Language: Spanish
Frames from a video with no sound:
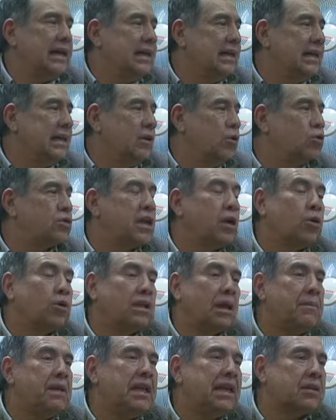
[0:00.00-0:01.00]
eh, los que
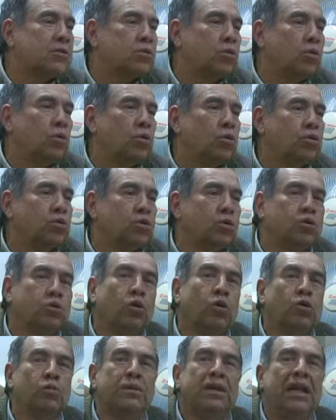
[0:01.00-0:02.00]
contaminan son los,
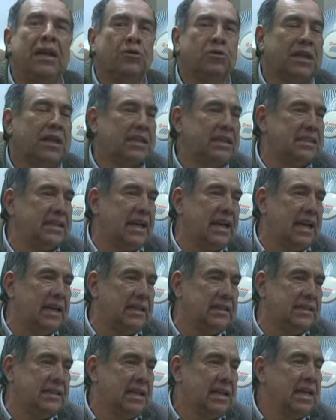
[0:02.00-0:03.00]
son los mineros
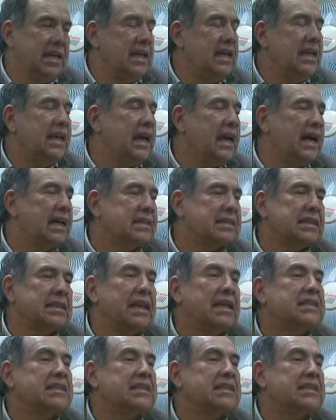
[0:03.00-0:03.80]
artesanales y las,